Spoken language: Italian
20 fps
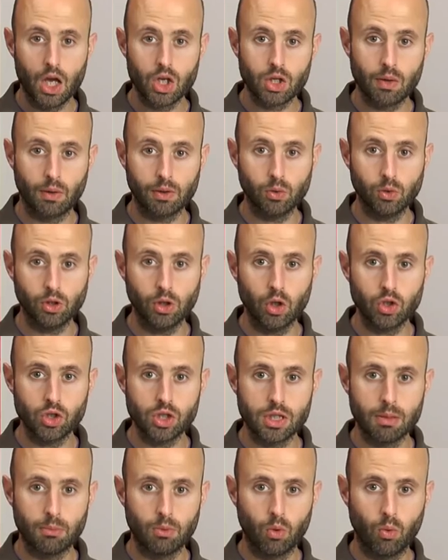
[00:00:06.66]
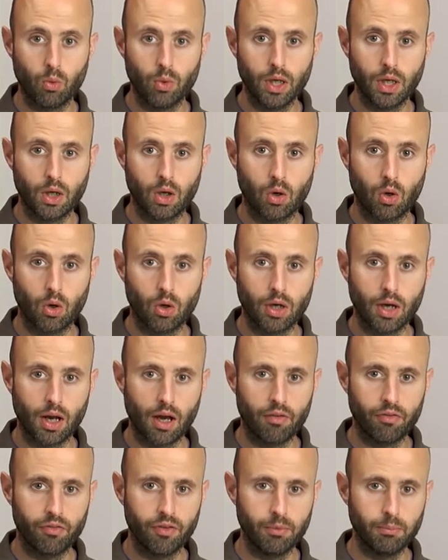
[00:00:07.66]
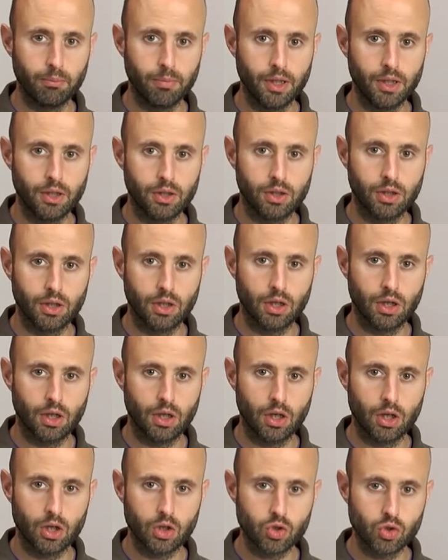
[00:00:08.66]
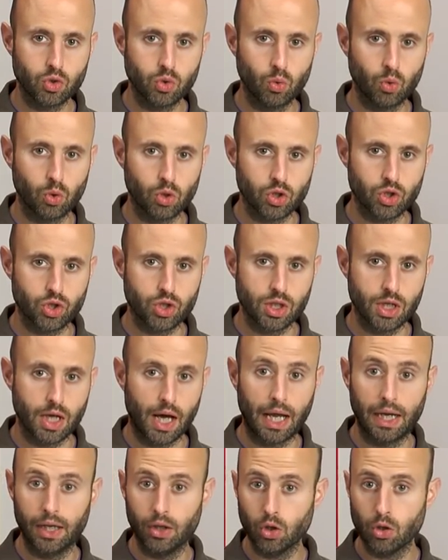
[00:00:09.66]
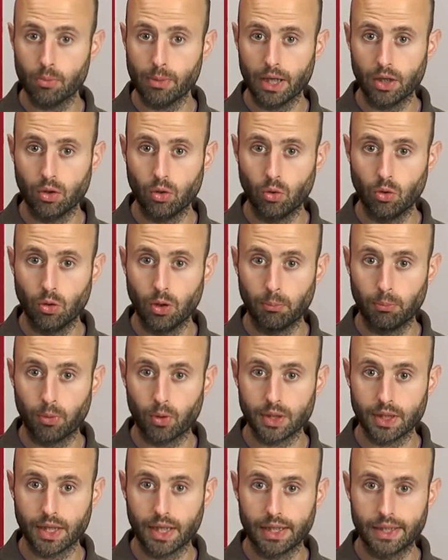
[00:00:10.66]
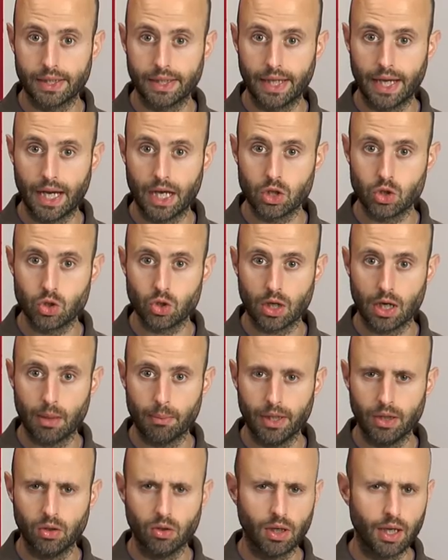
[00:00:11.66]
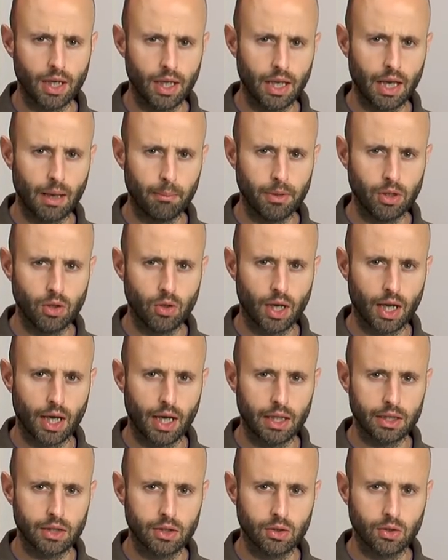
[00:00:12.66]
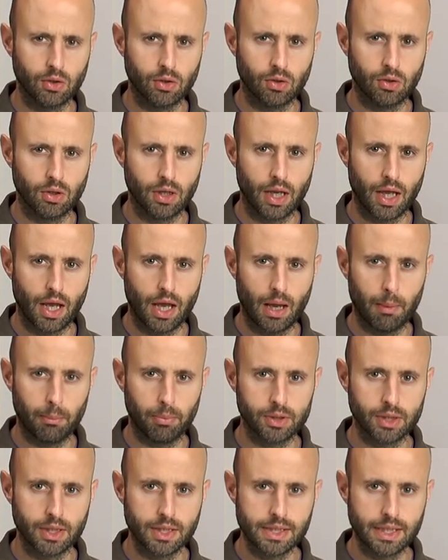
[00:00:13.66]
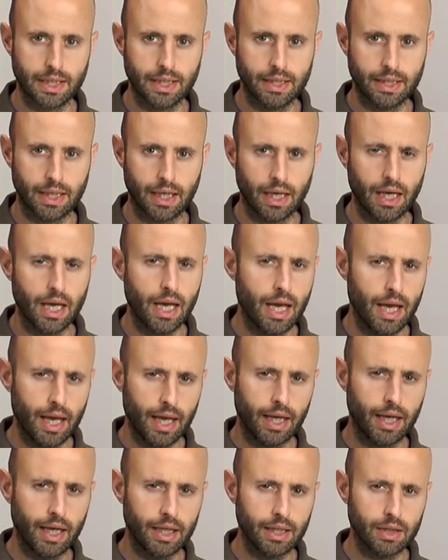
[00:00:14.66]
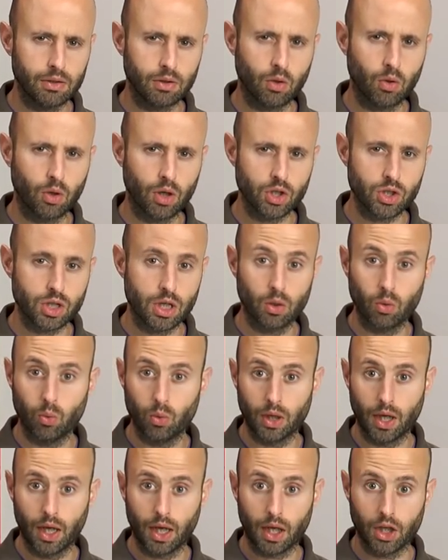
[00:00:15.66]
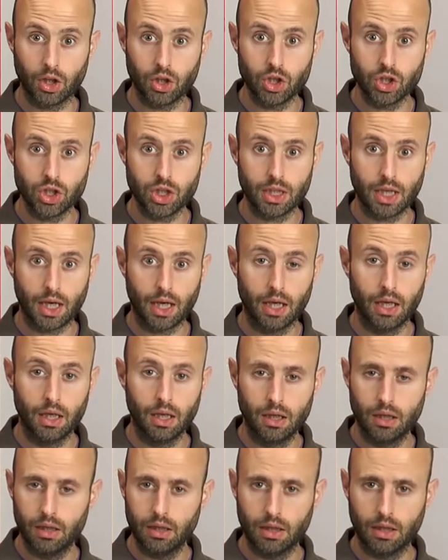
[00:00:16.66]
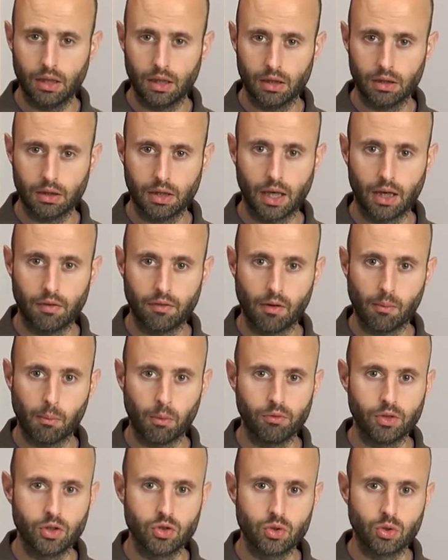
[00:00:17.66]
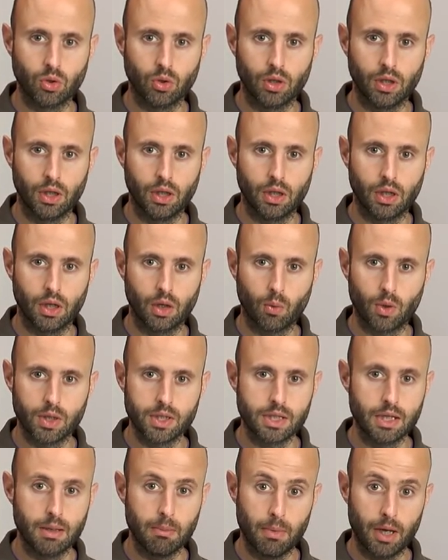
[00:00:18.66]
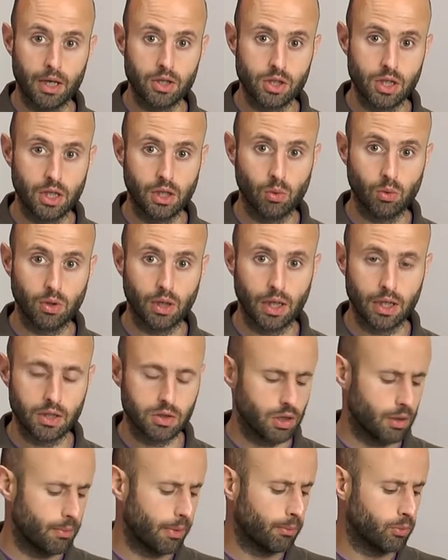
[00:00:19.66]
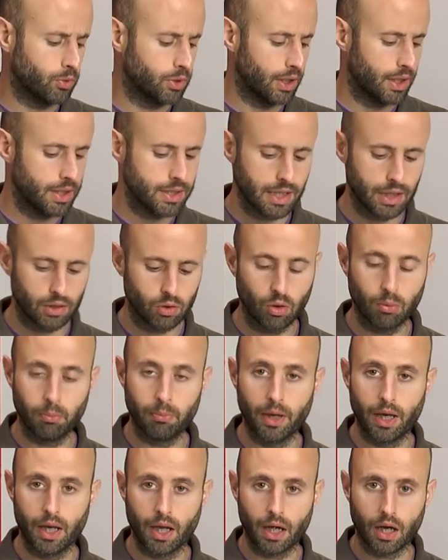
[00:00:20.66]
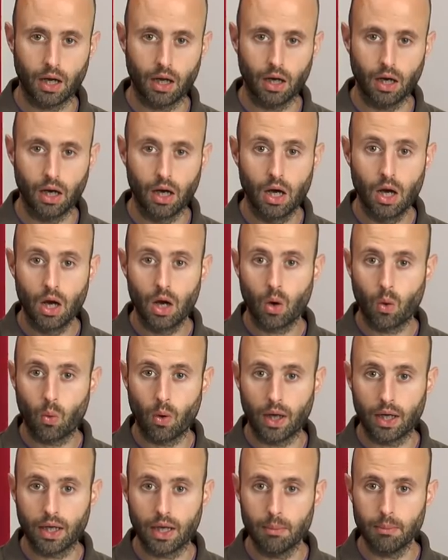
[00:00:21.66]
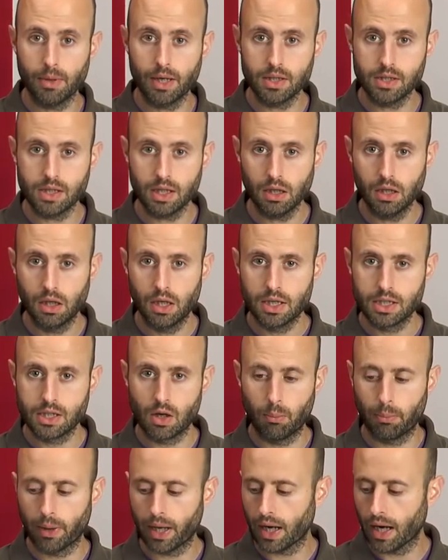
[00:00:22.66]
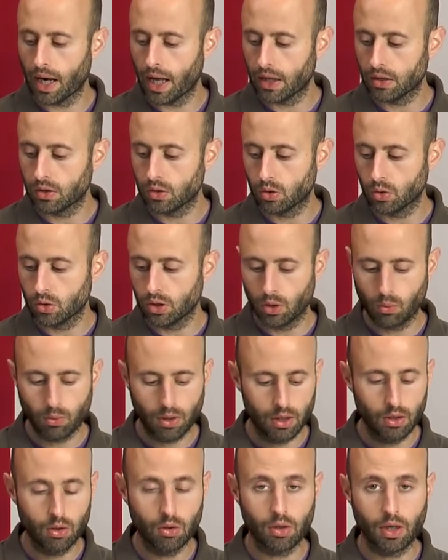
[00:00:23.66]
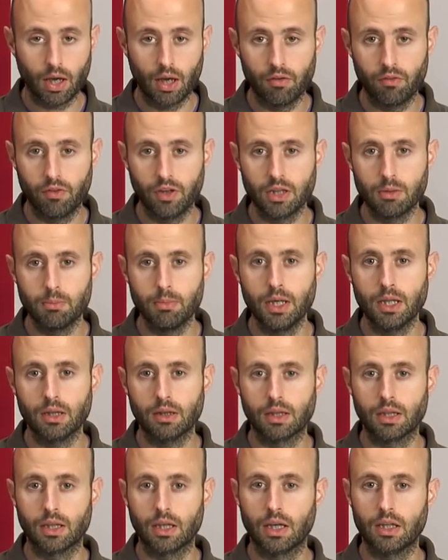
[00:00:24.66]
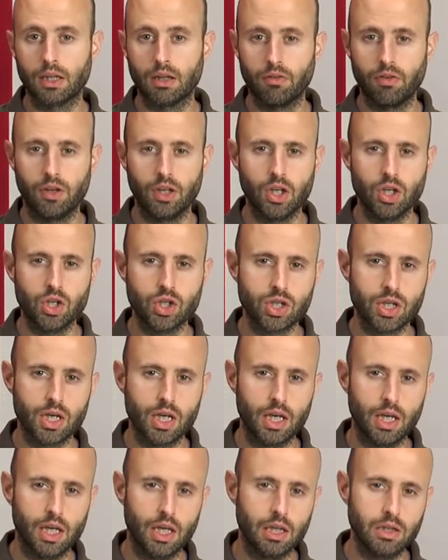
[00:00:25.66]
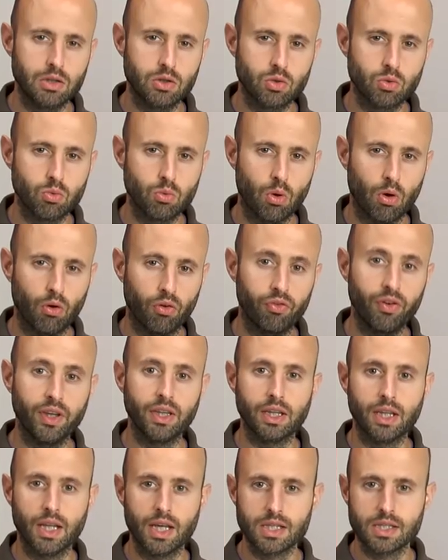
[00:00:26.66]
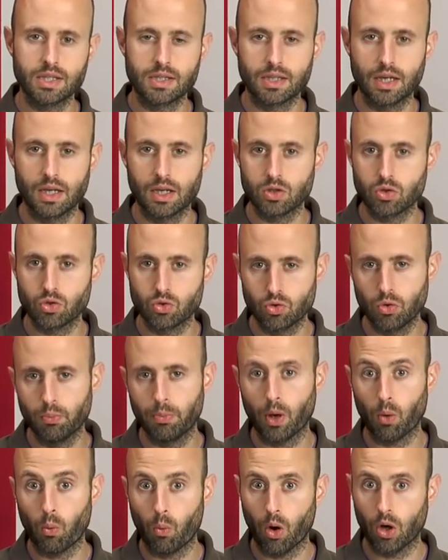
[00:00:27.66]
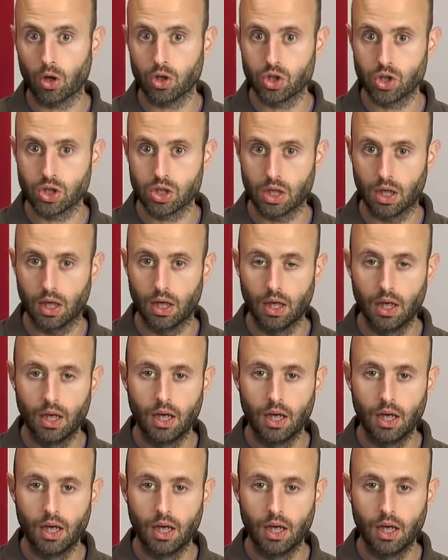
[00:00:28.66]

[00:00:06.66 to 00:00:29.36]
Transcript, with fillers: Ciao a tutti, oggi siamo qui con Fitbit eh, Surge all'indomani di un importante aggiornamento che ne ha migliorato le potenzialità e che è andato a correggere alcune criticità eh, che avevamo visto in questi mesi di utilizzo. L'abbiamo utilizzato per eh, qualche mese, stiamo parlando di quello che Fitbit eh, definisce il suo fitness superwatch.